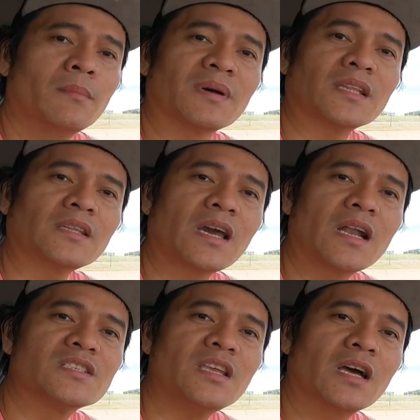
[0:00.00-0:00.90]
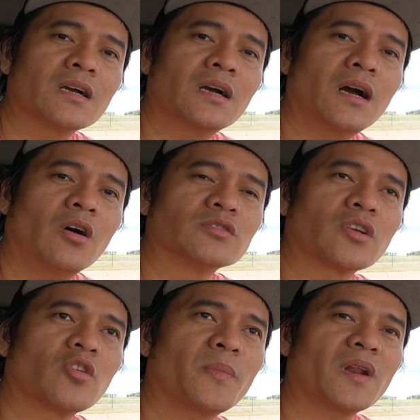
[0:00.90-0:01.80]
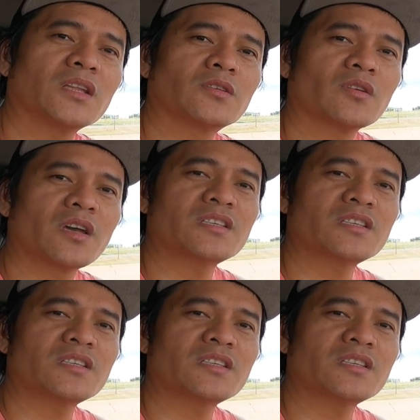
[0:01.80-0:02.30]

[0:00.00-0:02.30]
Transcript: matatagal silang ah, owner operator